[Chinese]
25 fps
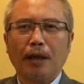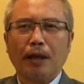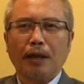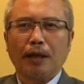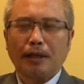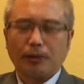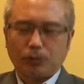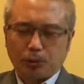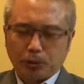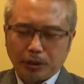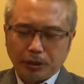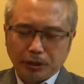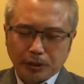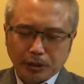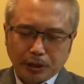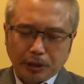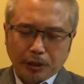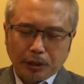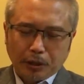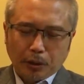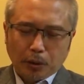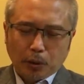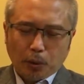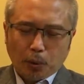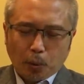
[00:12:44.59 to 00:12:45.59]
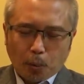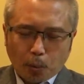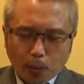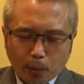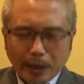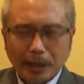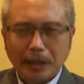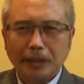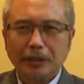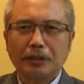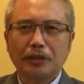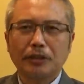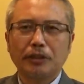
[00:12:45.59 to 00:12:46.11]
那随着
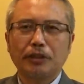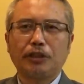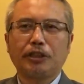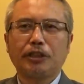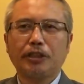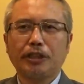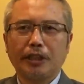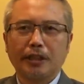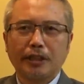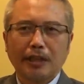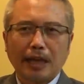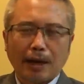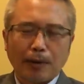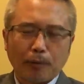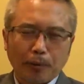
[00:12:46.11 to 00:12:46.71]
外资企业大